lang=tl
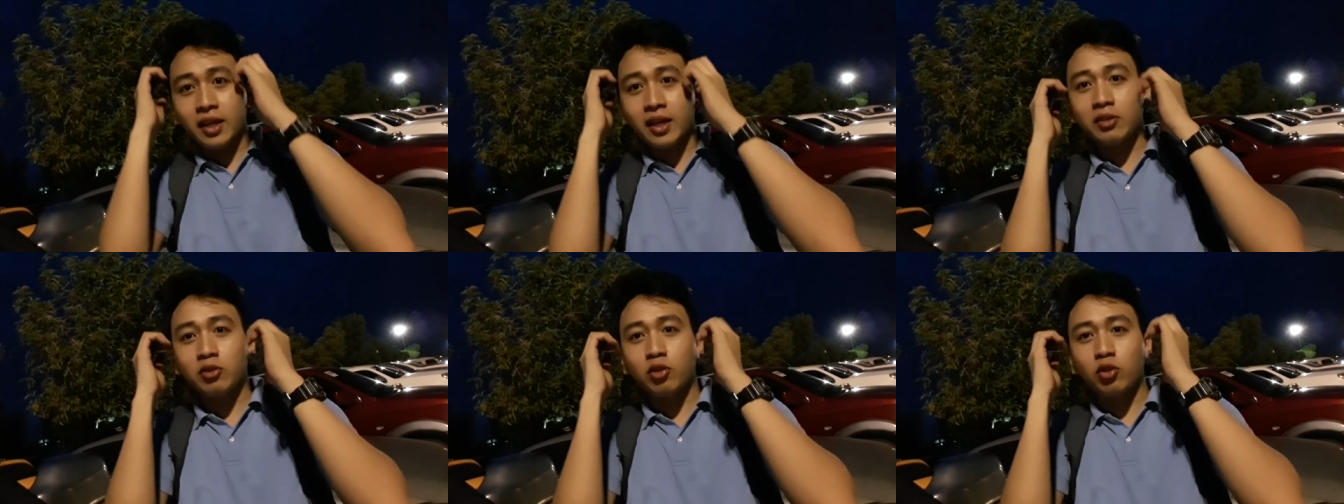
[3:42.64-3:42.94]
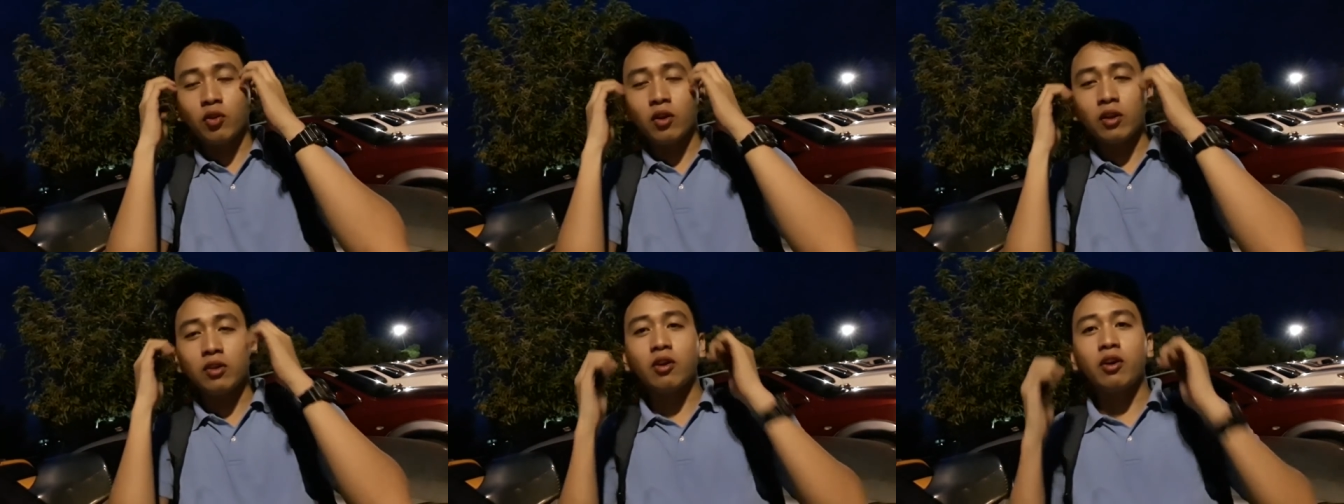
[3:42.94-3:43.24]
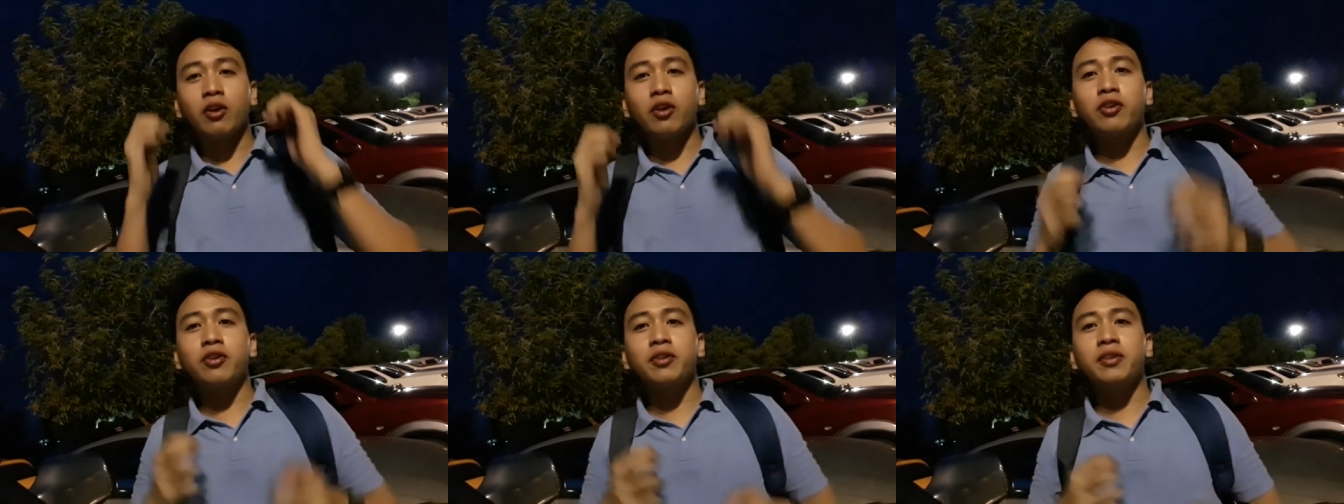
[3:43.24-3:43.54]
eh, tuturuan ko
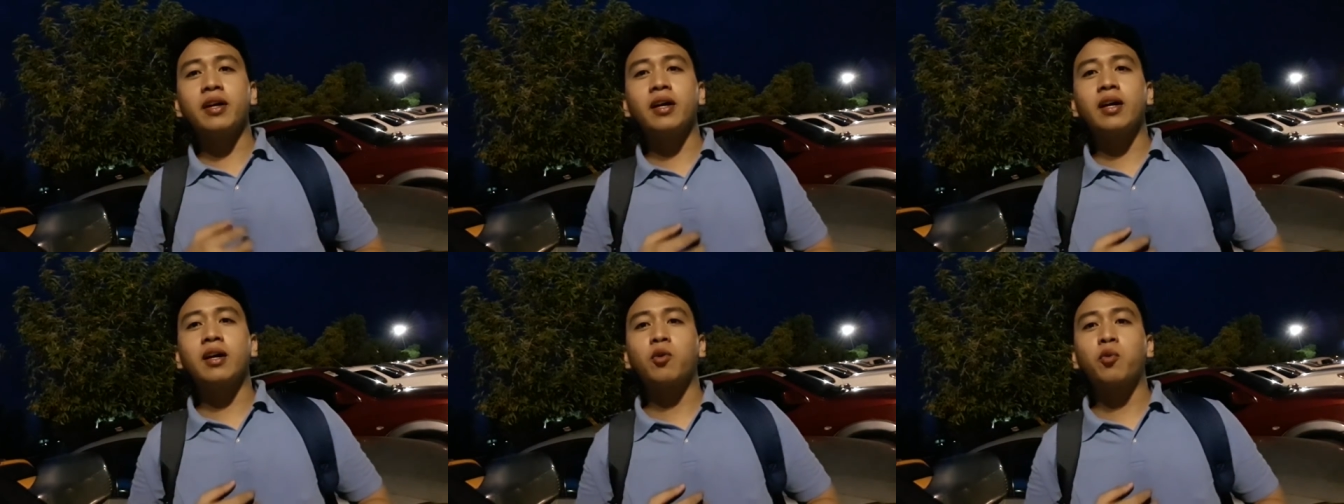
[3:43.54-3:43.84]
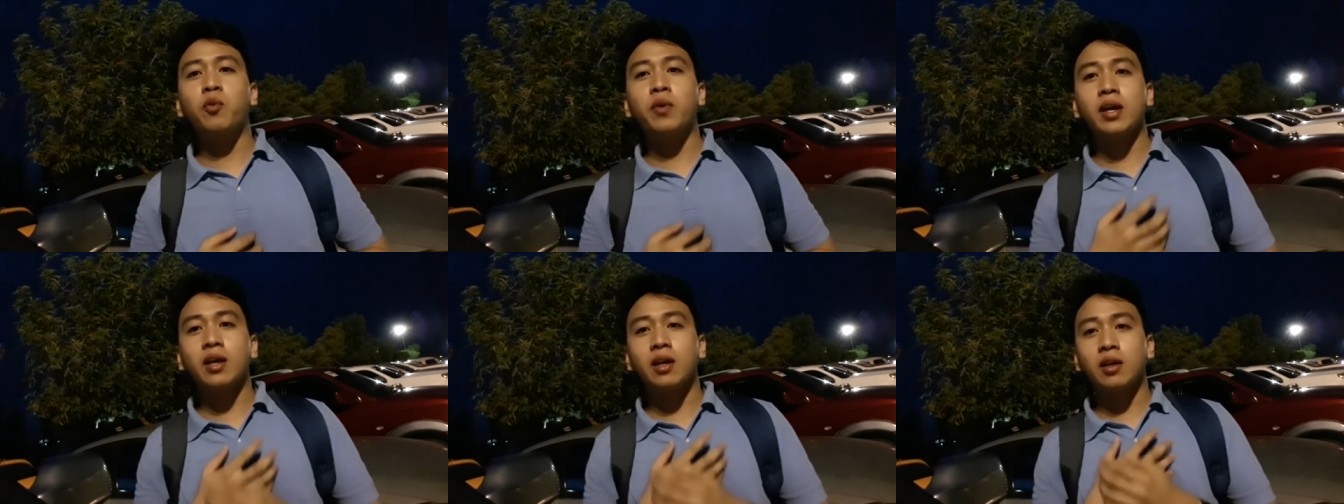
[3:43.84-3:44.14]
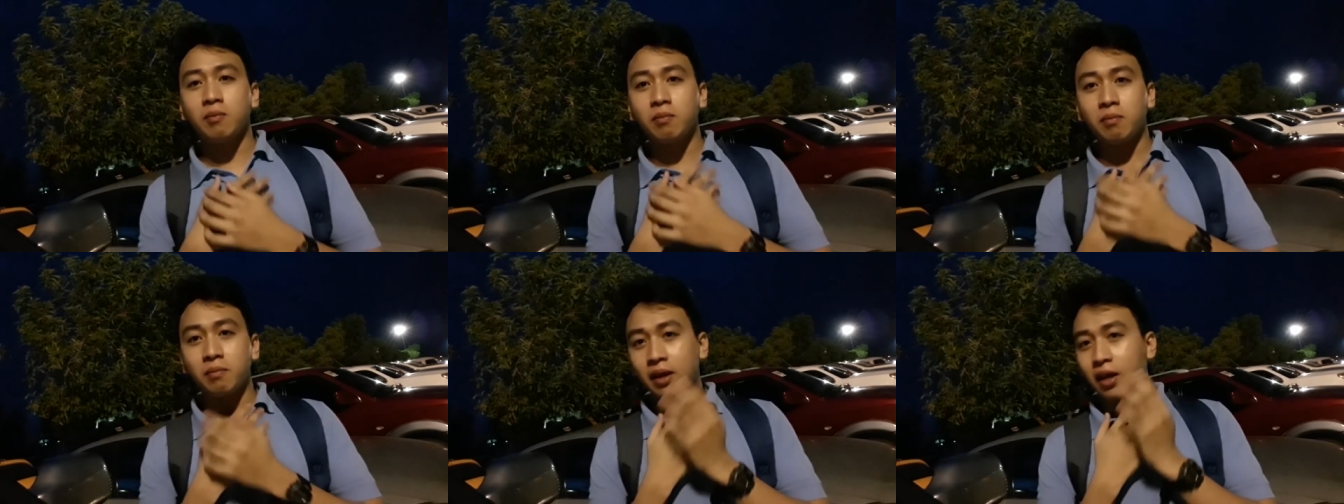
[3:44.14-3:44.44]
kayo ng quick
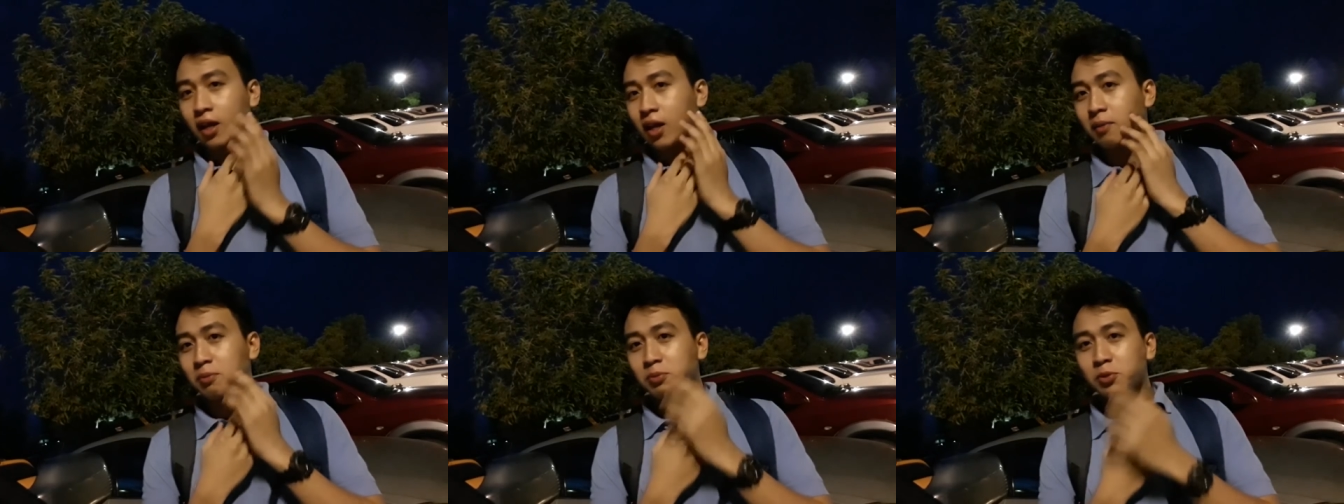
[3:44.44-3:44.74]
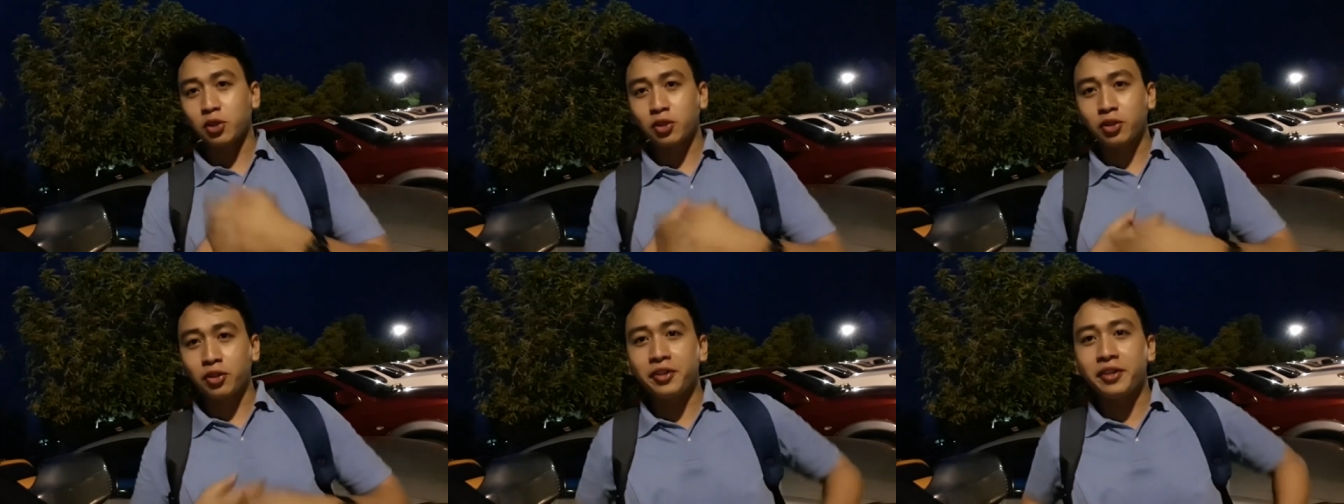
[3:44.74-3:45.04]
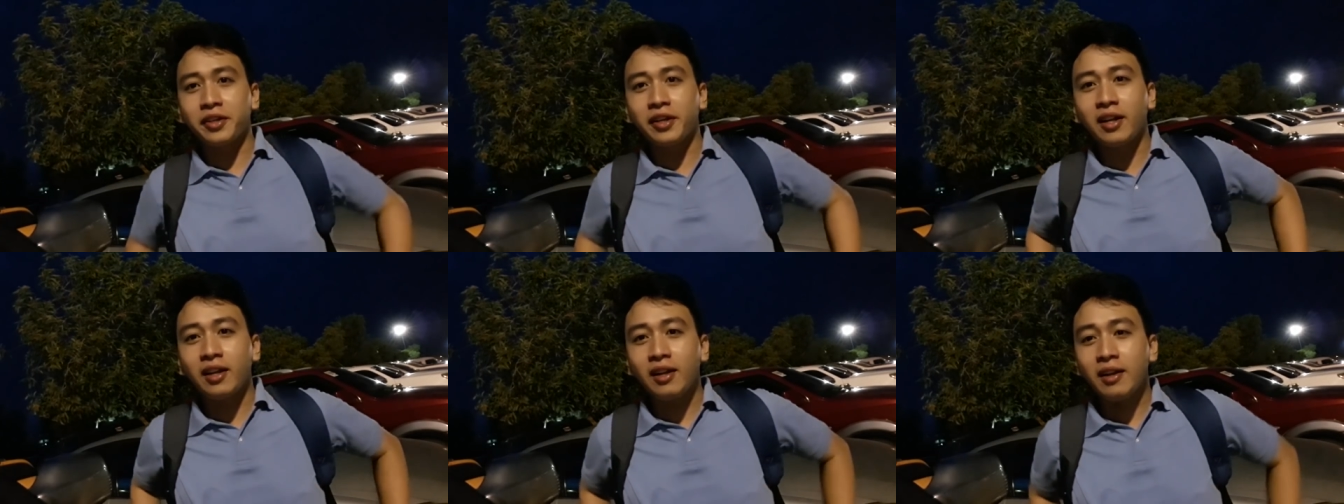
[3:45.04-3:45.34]
makeup
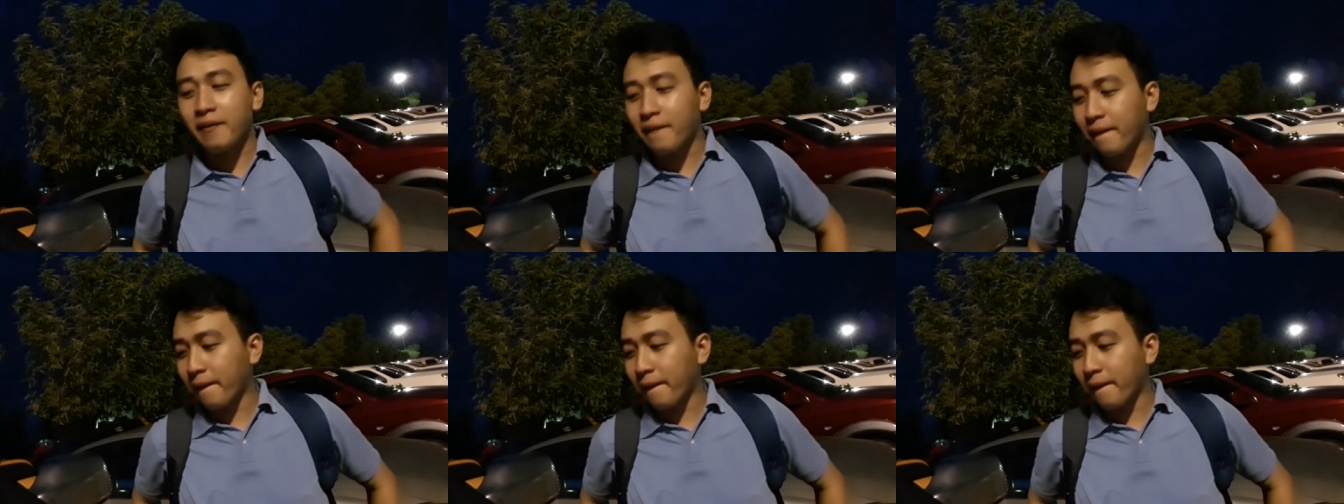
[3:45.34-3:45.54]
tutorial.